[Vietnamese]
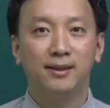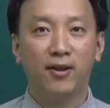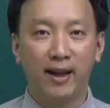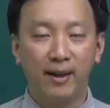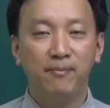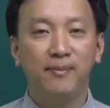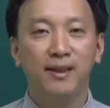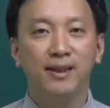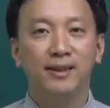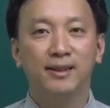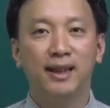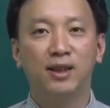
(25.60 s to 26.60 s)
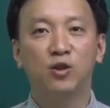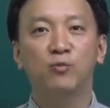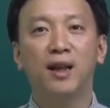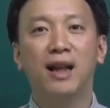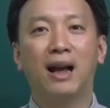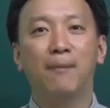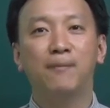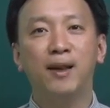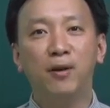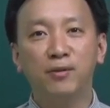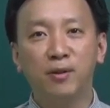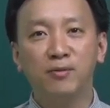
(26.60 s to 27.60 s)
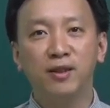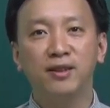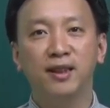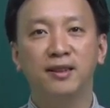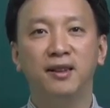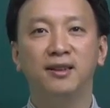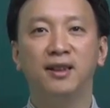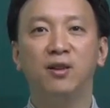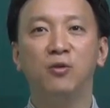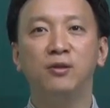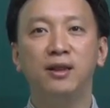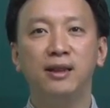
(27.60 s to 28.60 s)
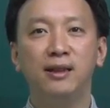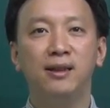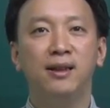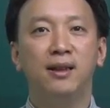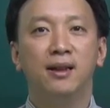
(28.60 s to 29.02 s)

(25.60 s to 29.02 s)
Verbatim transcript: Chào các em. Thầy trò chúng ta lại gặp nhau trong chương trình hướng dẫn ôn thi